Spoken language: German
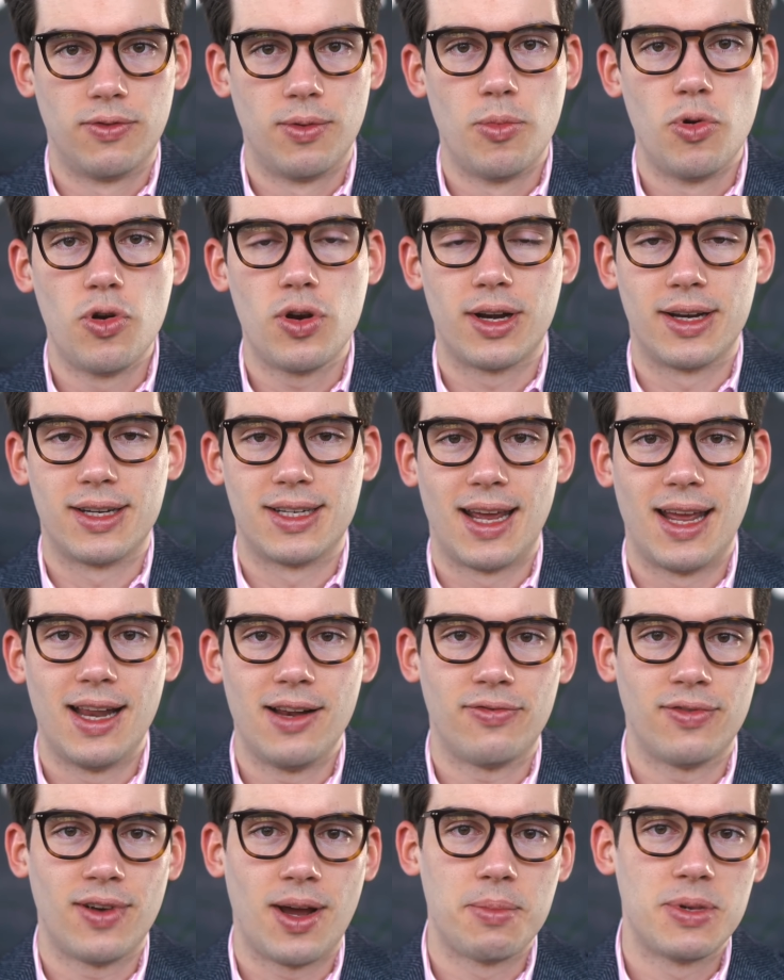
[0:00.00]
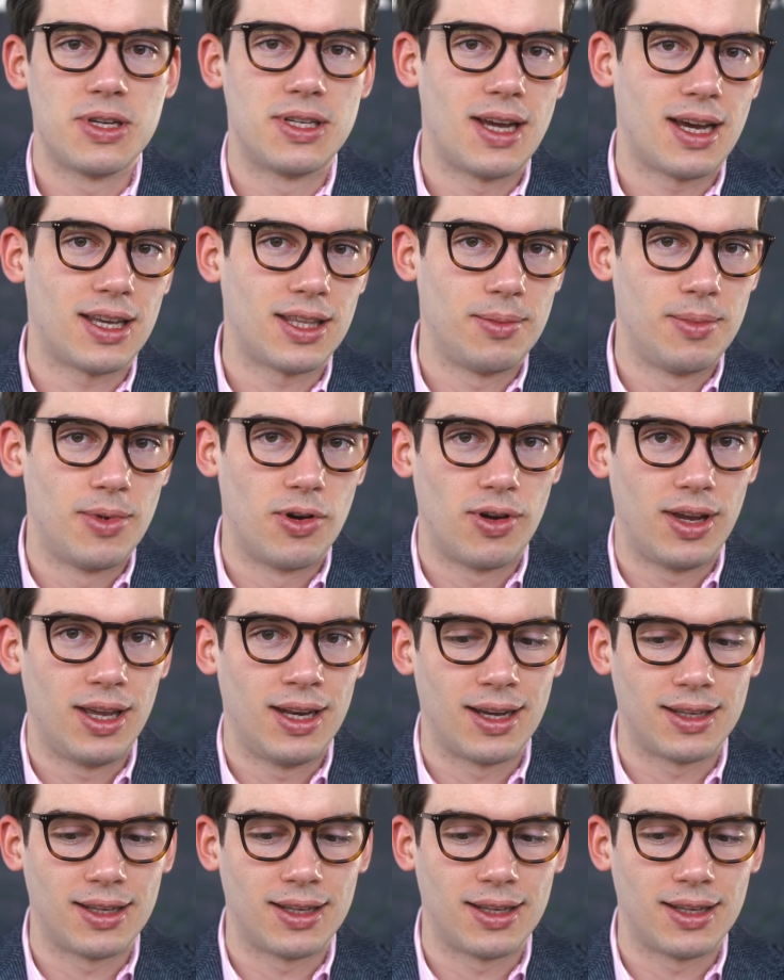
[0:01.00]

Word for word: wie möglich helfen, aber ich dachte mir, okay,